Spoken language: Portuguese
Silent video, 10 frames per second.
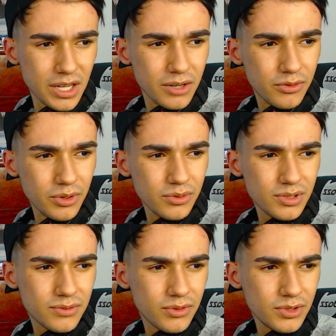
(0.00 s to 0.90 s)
foi um
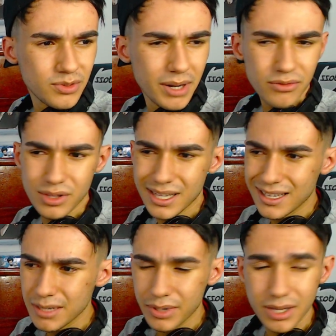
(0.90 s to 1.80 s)
dos, um dos mais votados
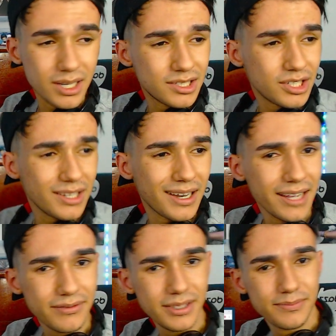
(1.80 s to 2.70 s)
aí pra mim assistir em
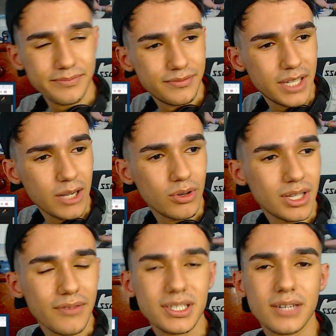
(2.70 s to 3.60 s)
live, né? Quando eu
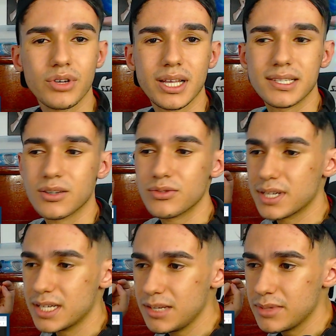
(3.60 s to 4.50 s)
tava fazendo votação dos
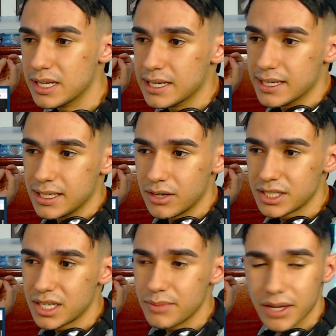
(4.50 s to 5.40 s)
animes. E eu acho
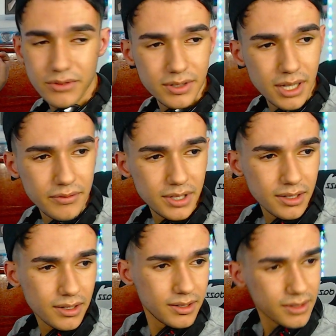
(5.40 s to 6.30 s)
que em breve nós deve
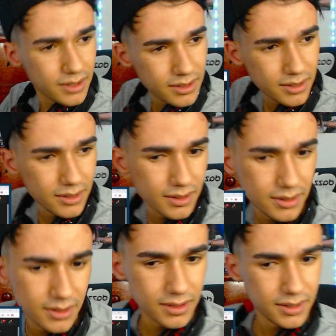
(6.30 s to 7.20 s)
ter
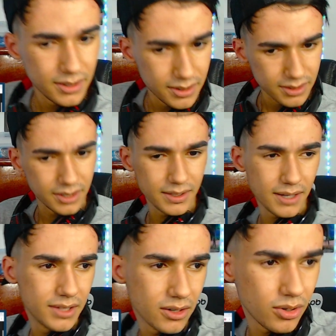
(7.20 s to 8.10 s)
ele deve
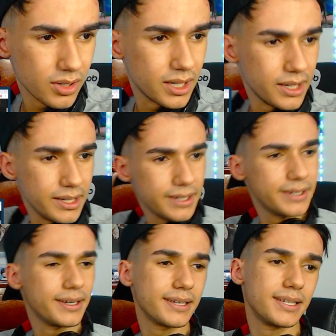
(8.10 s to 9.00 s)
estar tá colocando aí
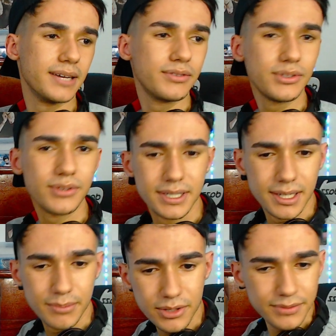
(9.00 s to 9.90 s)
nas lives com nós, tá
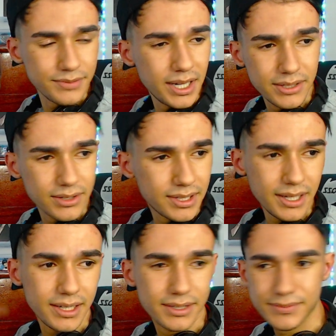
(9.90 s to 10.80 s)
bom? Aí, tô
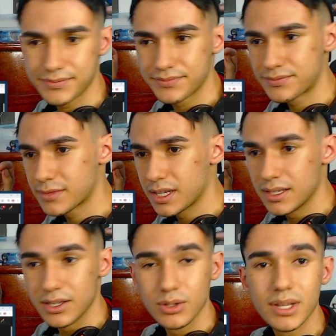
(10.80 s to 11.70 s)
até.
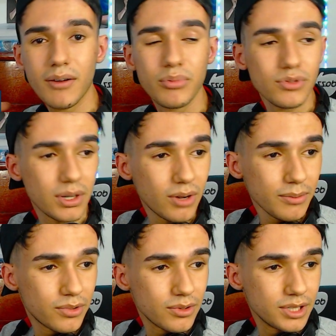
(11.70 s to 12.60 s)
Eu tava puto agora há
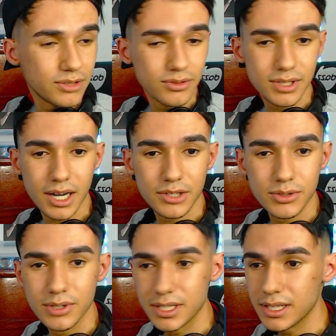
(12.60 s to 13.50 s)
pouco, gente, com os cachorros aqui